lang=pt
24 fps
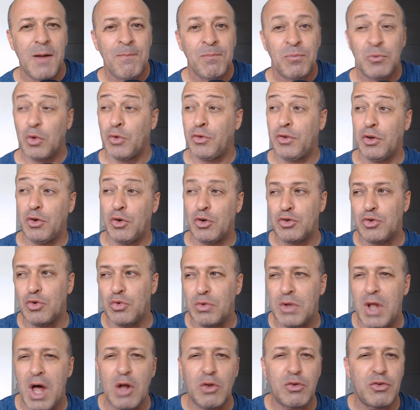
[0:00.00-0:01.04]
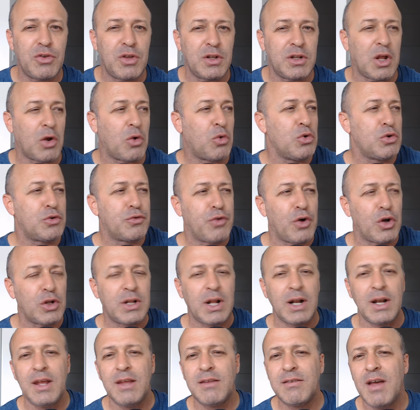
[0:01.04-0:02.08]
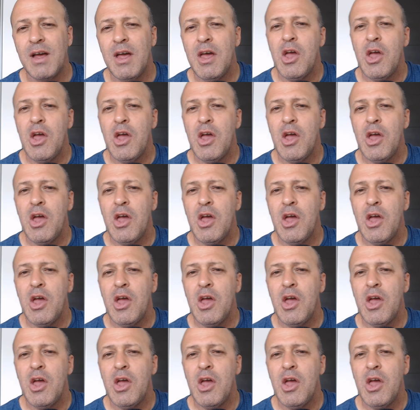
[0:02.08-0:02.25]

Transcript: torcedores do Náutico, Santa Cruz, Fortaleza,